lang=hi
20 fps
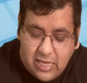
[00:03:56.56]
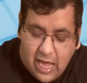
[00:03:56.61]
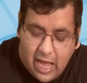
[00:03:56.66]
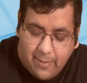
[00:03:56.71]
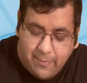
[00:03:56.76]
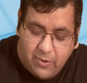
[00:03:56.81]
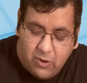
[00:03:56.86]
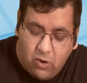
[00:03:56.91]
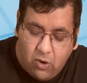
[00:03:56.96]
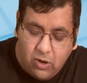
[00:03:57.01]

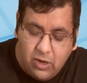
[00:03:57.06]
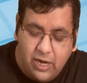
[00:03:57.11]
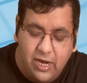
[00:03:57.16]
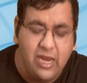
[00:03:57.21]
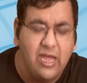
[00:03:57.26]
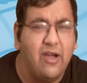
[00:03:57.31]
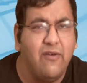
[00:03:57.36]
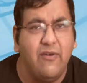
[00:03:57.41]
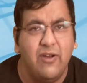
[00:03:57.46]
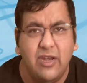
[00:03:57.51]
यहाँ पे
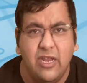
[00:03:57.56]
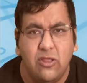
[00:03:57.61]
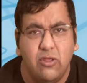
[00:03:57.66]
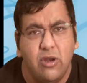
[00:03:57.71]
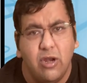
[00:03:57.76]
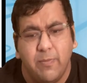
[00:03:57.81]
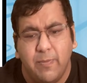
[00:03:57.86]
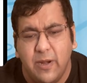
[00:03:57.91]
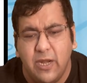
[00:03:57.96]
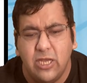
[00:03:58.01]
ऑलरेडी कवर नहीं
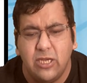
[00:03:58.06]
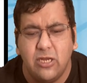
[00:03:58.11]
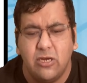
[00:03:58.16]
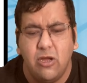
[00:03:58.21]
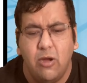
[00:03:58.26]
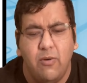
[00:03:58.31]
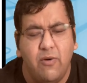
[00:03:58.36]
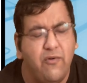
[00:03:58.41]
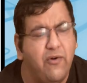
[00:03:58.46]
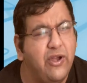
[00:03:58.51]
तो
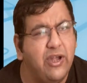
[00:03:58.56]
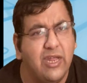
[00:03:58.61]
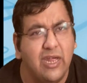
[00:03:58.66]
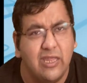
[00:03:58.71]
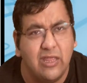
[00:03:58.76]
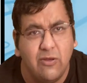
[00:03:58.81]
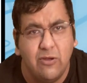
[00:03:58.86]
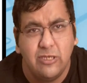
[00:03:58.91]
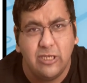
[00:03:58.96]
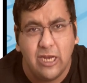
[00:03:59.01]
रिपीटिशन को हम अवॉइड
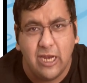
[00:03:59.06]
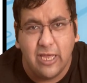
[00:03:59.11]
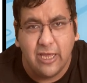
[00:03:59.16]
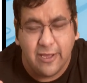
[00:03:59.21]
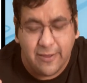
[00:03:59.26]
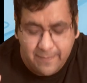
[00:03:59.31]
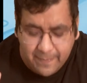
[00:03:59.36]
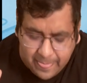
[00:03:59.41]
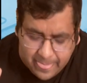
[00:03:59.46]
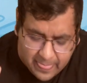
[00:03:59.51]
करते हुए
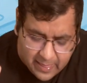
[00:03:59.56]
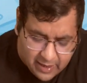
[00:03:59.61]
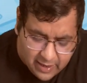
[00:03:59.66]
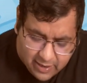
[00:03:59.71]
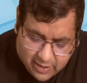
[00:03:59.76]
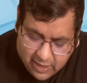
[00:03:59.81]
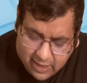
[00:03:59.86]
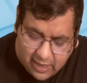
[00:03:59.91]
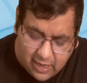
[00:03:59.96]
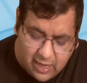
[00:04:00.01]
चलेंगे
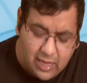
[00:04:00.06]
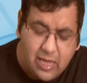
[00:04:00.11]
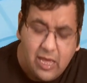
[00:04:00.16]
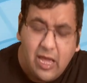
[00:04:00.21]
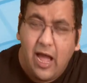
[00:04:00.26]
ठीक है